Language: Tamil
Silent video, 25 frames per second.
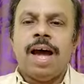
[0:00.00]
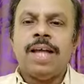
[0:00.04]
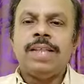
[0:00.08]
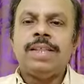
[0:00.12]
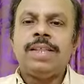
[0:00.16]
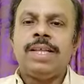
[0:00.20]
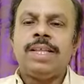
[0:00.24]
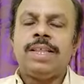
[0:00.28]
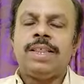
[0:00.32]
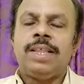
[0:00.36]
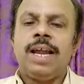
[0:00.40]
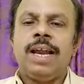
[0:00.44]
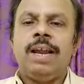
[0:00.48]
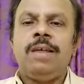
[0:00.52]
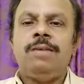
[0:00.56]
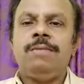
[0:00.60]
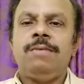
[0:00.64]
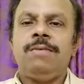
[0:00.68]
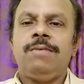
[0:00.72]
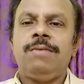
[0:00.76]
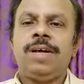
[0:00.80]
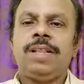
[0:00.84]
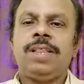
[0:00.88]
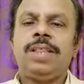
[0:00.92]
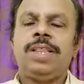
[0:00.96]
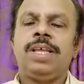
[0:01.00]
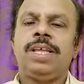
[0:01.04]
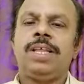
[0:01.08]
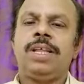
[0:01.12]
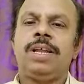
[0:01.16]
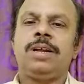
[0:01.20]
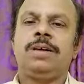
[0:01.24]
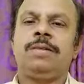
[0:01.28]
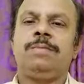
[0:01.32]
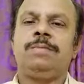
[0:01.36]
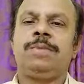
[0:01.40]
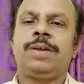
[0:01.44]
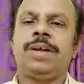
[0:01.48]
அந்த தெளிவு
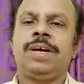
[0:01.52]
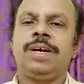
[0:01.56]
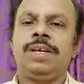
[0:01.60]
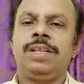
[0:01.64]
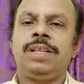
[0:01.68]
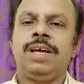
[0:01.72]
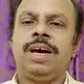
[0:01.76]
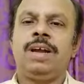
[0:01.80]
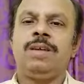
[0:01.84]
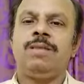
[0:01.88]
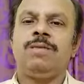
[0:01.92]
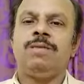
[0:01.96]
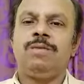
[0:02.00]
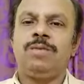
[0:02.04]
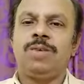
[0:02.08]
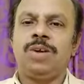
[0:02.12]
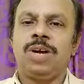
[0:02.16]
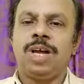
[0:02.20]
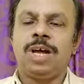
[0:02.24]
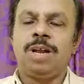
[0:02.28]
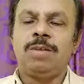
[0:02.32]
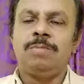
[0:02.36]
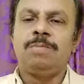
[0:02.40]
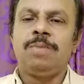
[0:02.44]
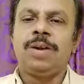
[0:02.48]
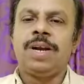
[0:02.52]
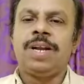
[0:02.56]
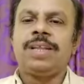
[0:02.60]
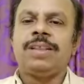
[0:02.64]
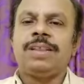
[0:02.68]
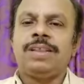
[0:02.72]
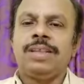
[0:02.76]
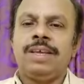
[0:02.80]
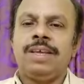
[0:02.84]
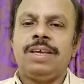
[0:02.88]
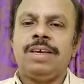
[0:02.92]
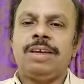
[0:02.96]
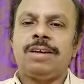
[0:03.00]
வந்ததற்கு பிறகுதான் உங்களால்
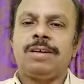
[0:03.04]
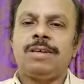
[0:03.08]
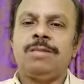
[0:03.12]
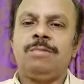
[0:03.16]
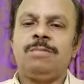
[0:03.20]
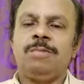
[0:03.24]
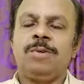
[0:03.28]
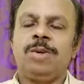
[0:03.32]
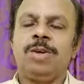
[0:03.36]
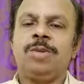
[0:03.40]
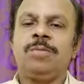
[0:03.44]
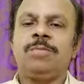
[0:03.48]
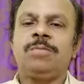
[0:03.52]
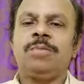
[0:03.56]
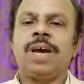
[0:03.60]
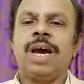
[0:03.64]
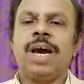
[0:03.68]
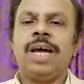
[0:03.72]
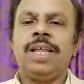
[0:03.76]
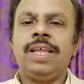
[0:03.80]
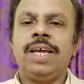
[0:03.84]
பணத்தை ஈர்க்க முடியும்